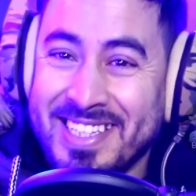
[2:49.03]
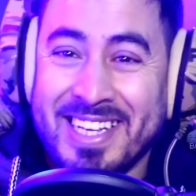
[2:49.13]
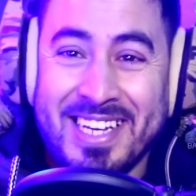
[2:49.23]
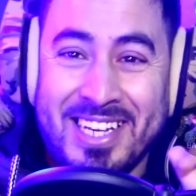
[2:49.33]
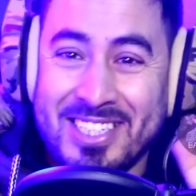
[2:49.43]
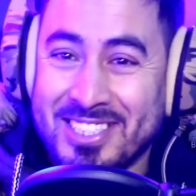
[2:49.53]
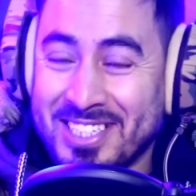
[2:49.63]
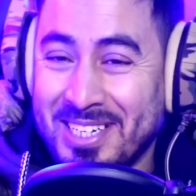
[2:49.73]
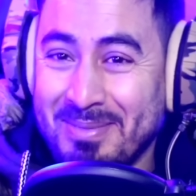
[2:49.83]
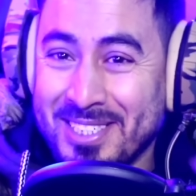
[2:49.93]
ديك الاش
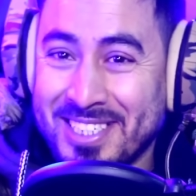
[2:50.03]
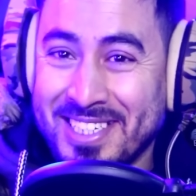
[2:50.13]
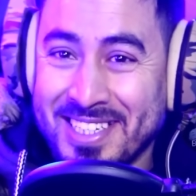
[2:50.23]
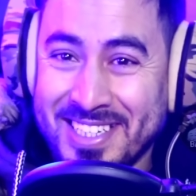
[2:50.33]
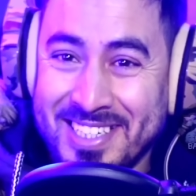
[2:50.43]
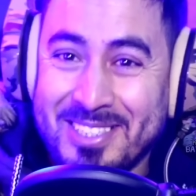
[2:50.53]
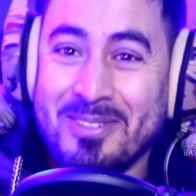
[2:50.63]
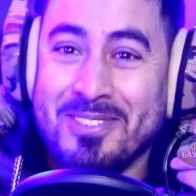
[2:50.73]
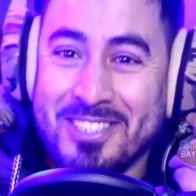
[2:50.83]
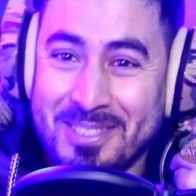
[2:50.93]
كاع ماشي
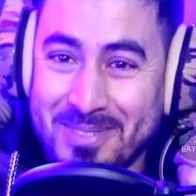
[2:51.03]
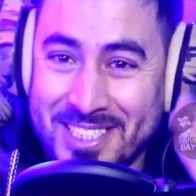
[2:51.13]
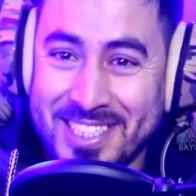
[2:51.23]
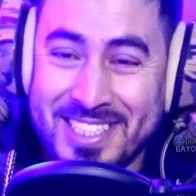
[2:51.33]
2 جي ماشي